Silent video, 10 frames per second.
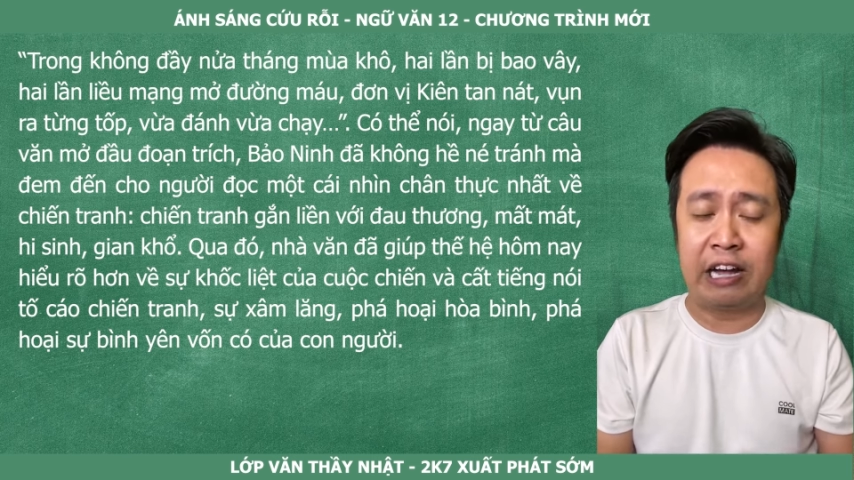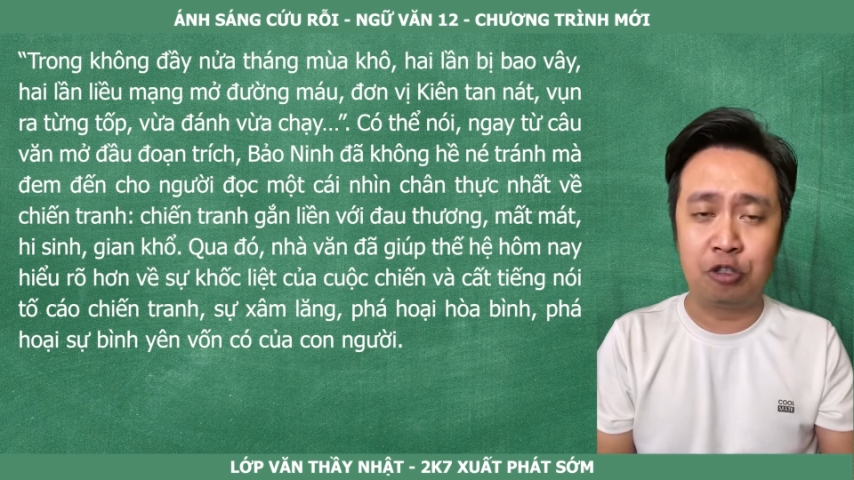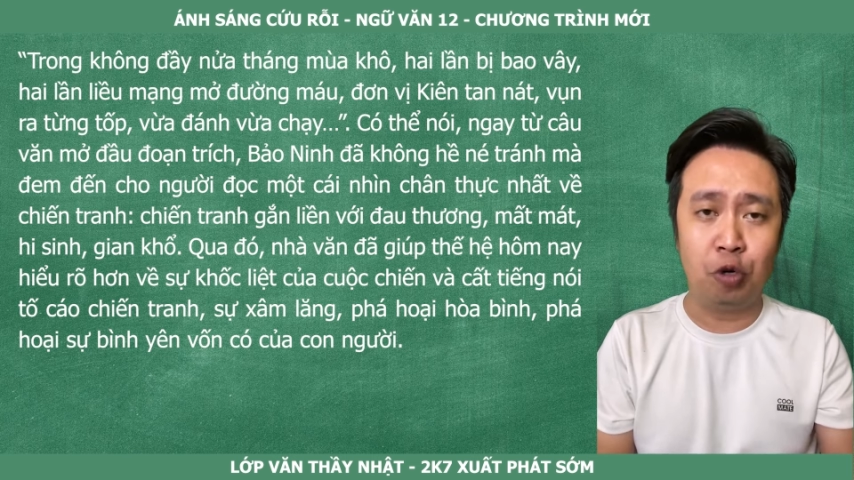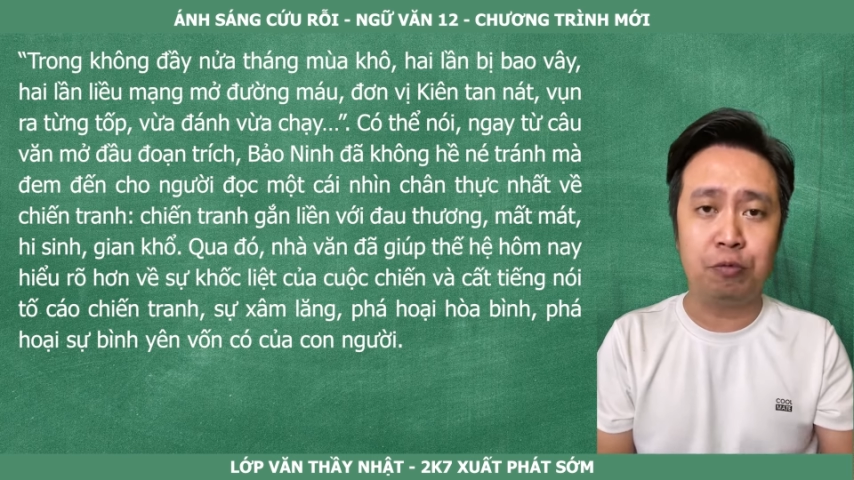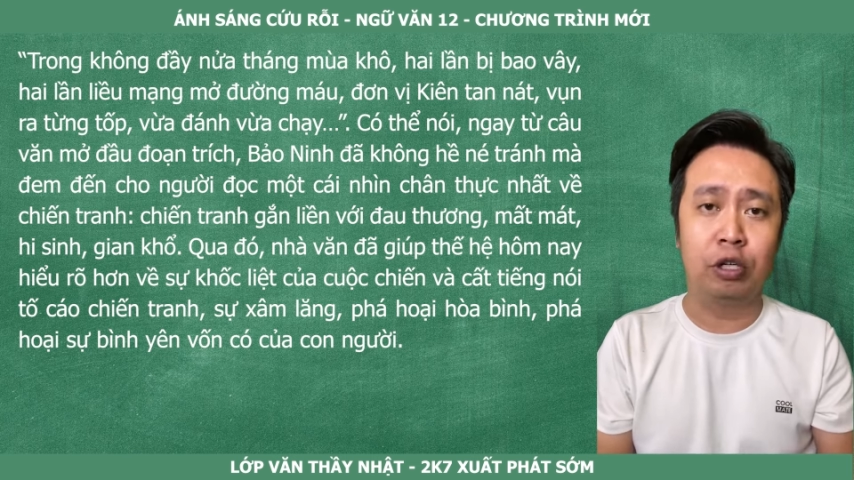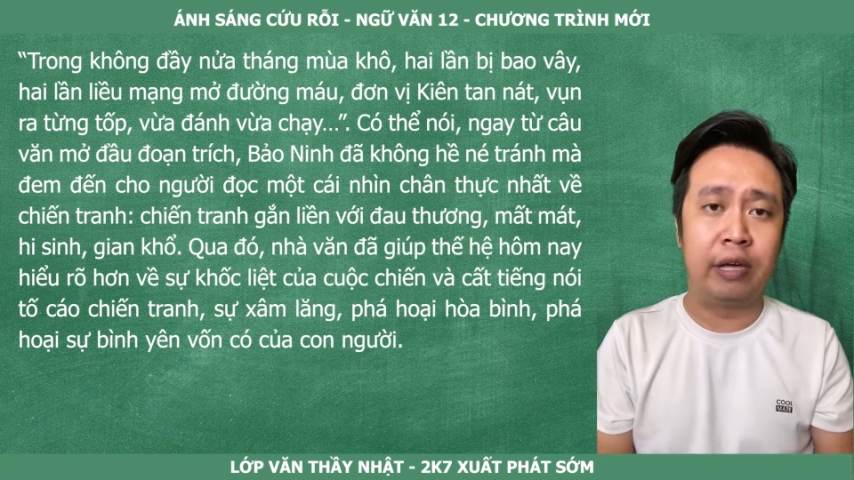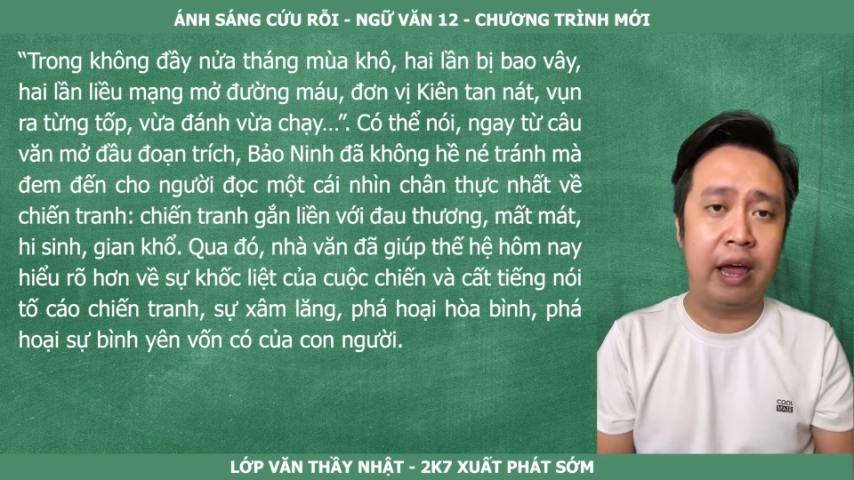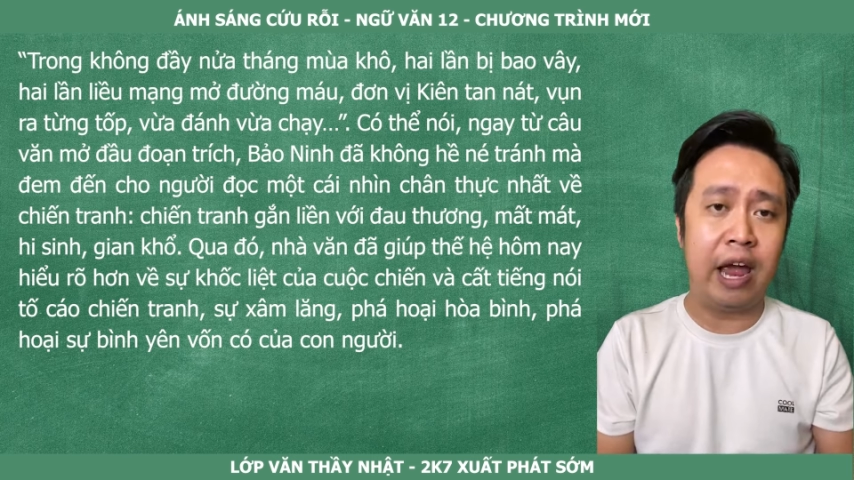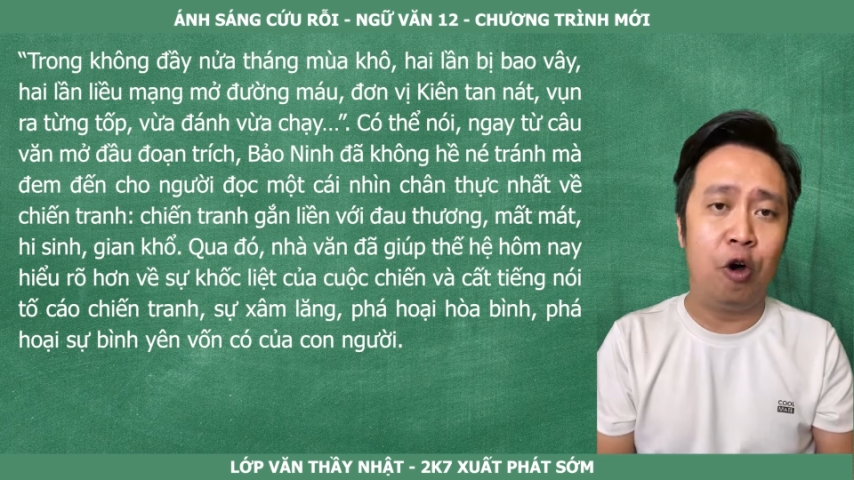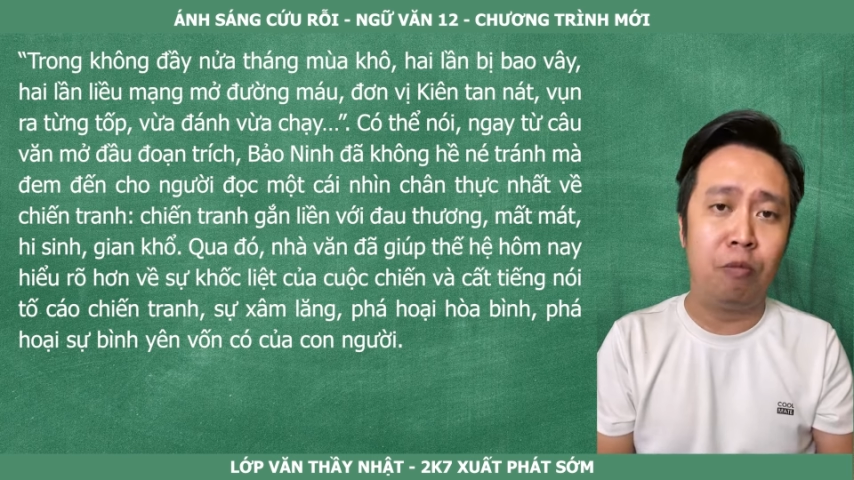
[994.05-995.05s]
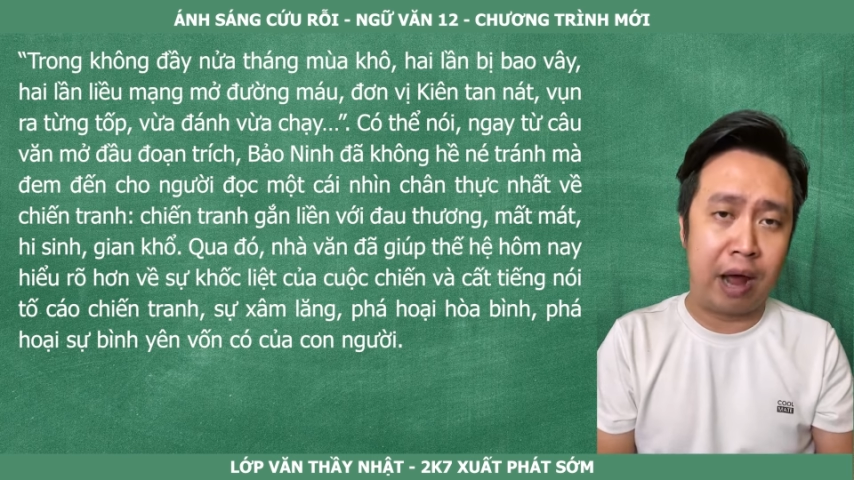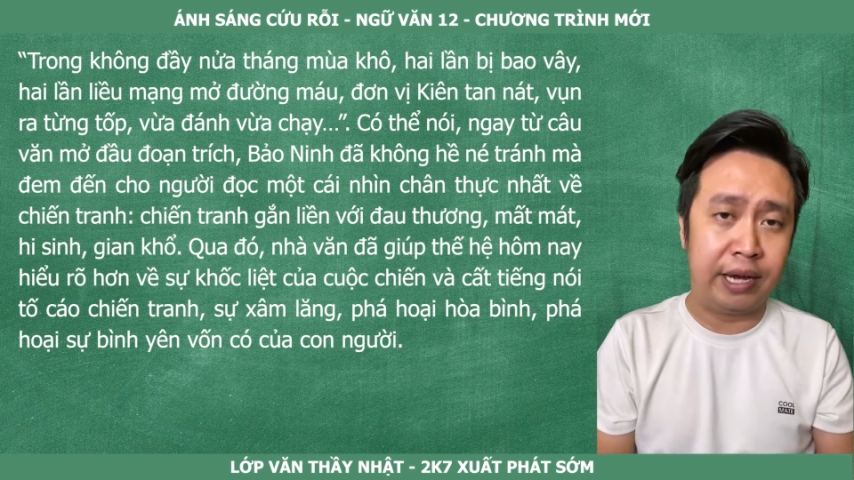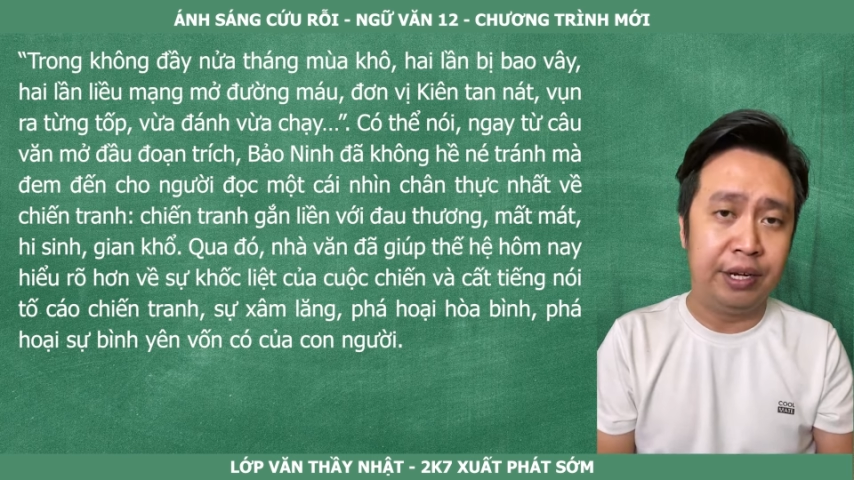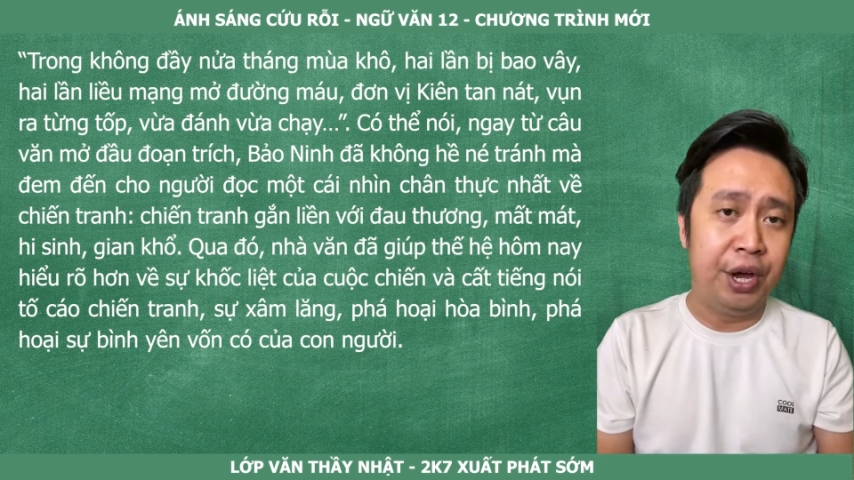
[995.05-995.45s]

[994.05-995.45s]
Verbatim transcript: giúp cho thế hệ hôm nay